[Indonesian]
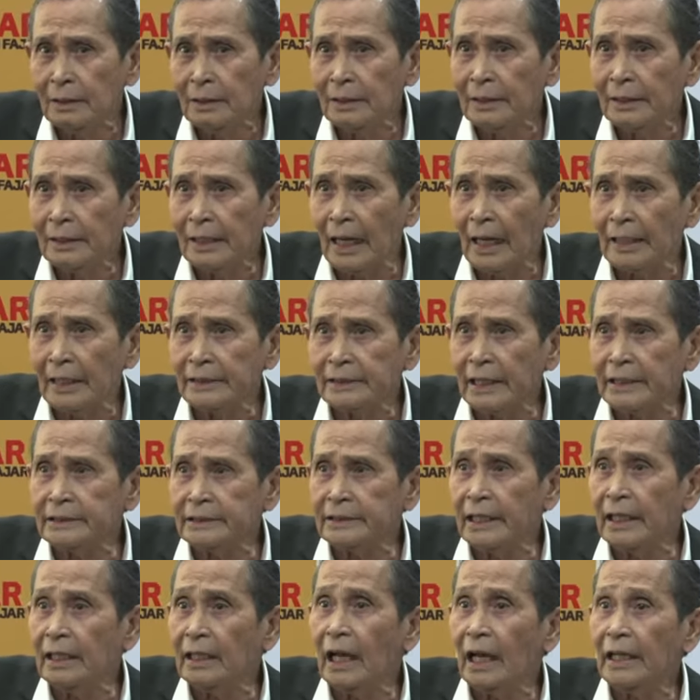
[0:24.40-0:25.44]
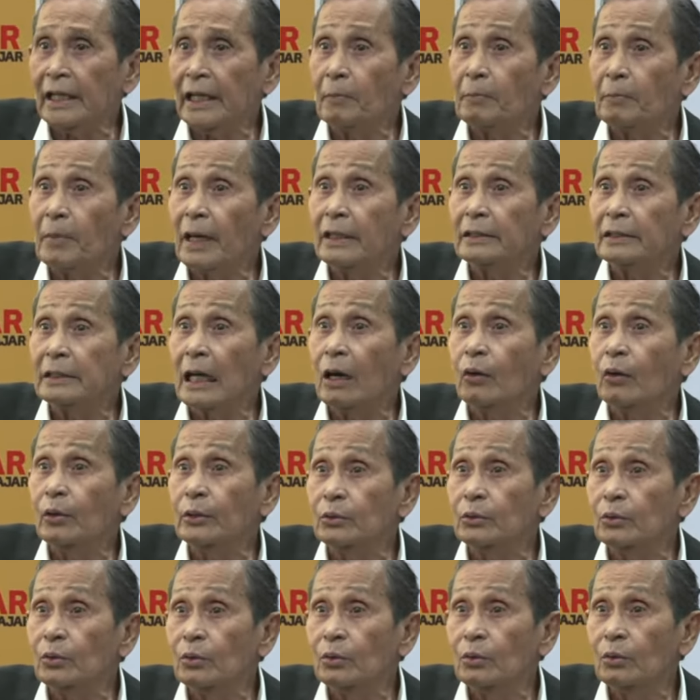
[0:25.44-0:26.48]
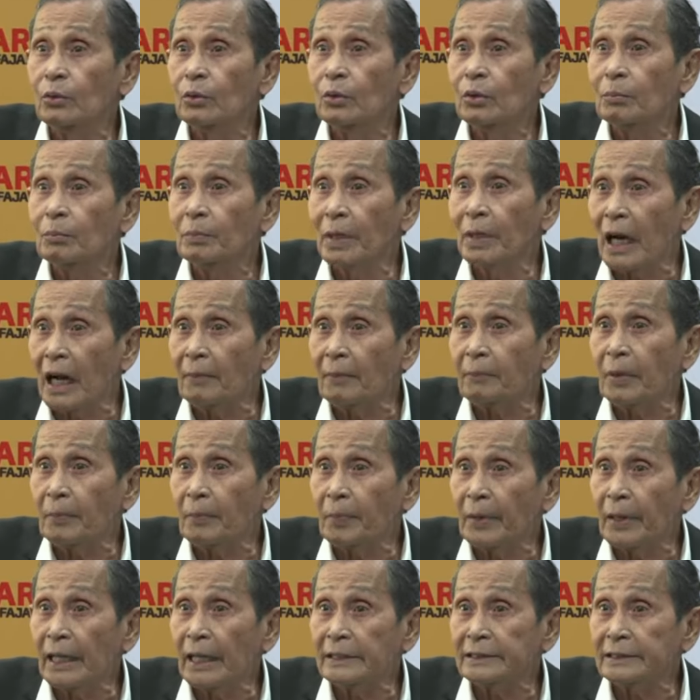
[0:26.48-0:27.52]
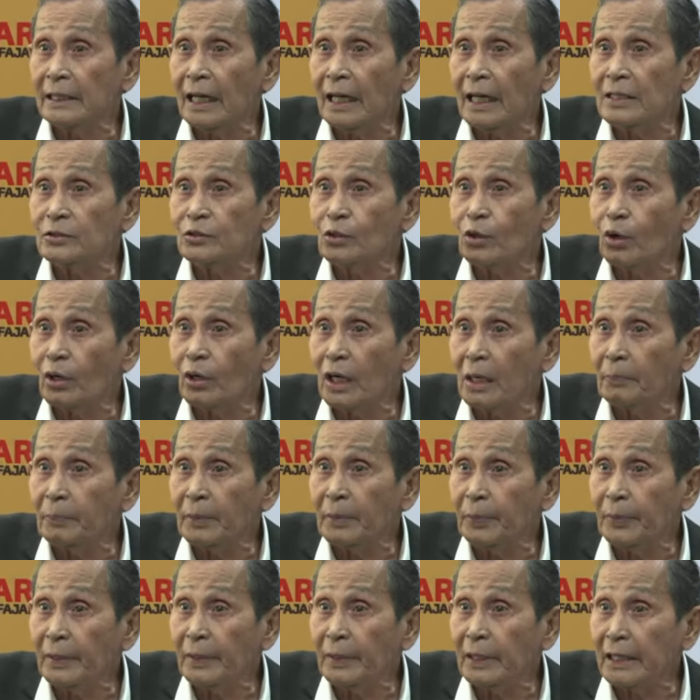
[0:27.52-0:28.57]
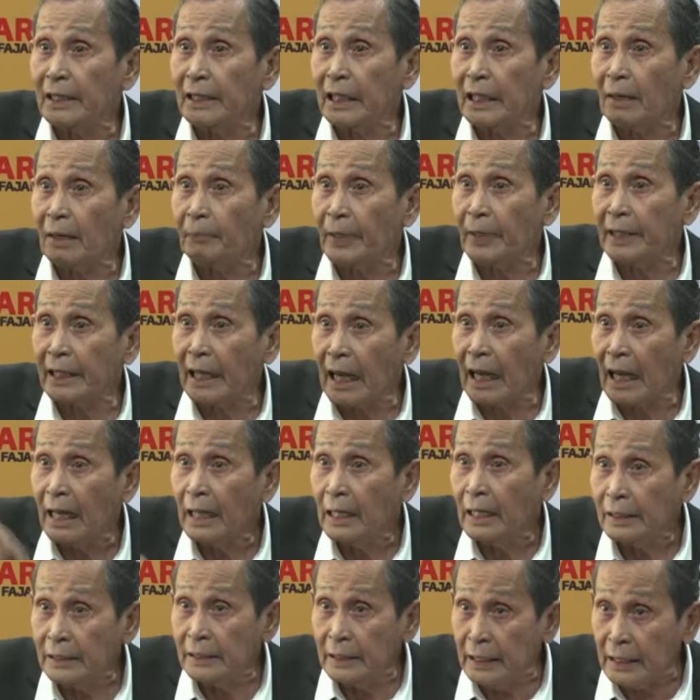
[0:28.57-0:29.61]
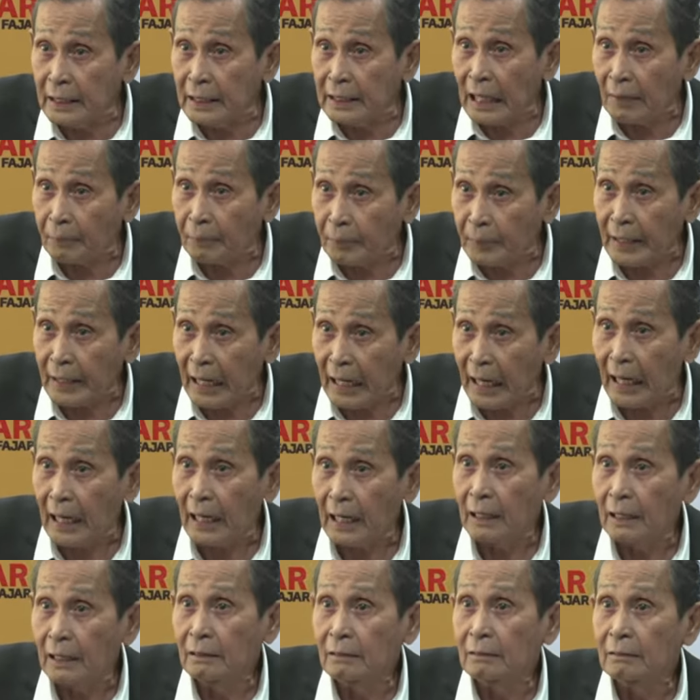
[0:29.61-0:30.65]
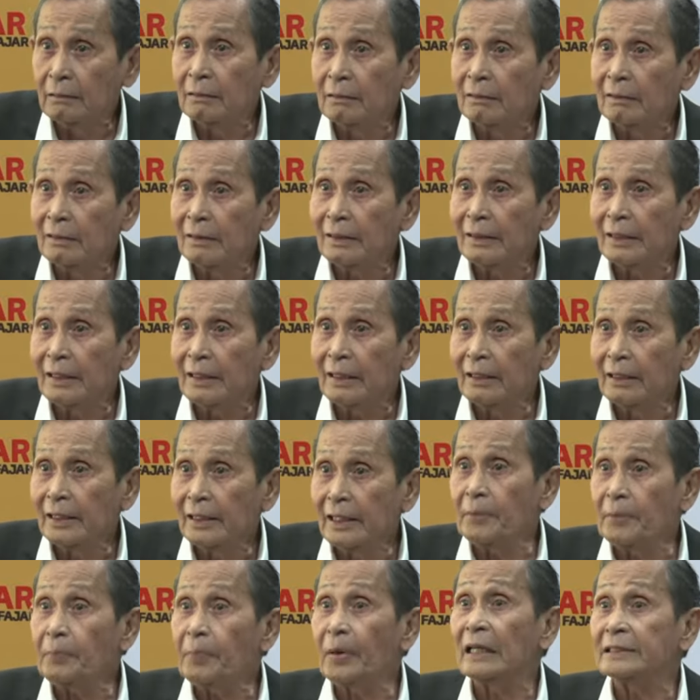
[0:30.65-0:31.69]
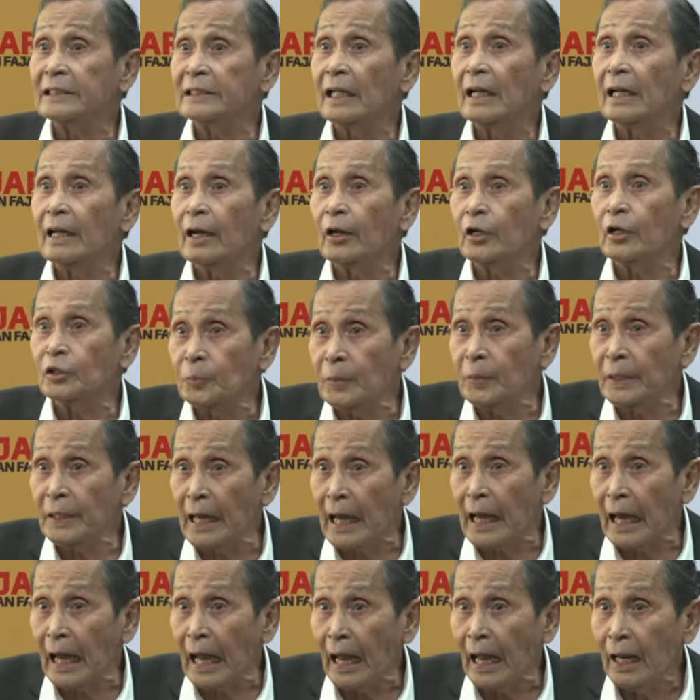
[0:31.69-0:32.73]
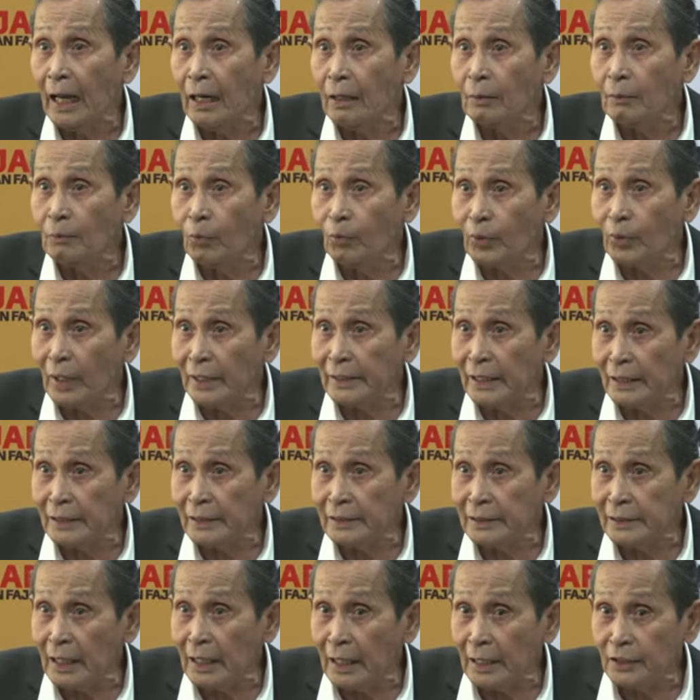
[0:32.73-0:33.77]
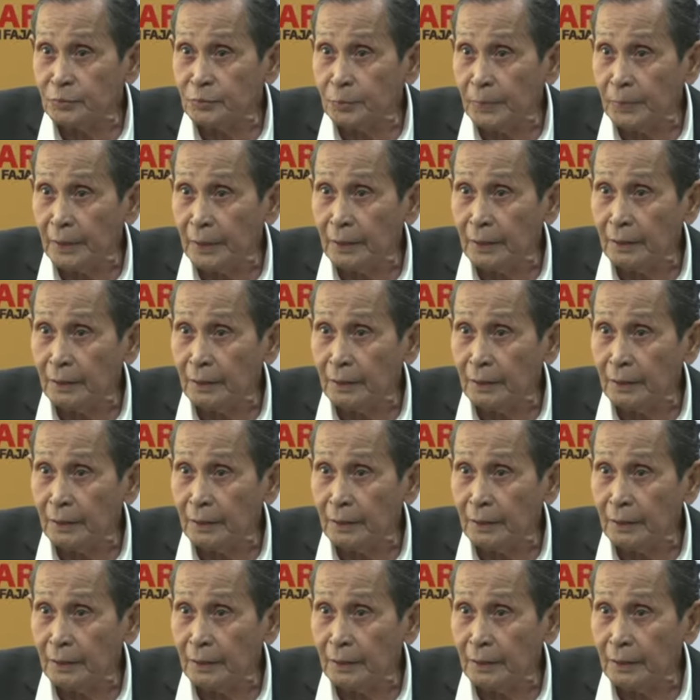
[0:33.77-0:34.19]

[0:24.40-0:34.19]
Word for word: Ya, sekjenlah yang mengetahui itu. Berapa penghasilan seorang pimpinan KPK di KPK? Ini penghasilan resmi ya, bukan yang tidak resmi.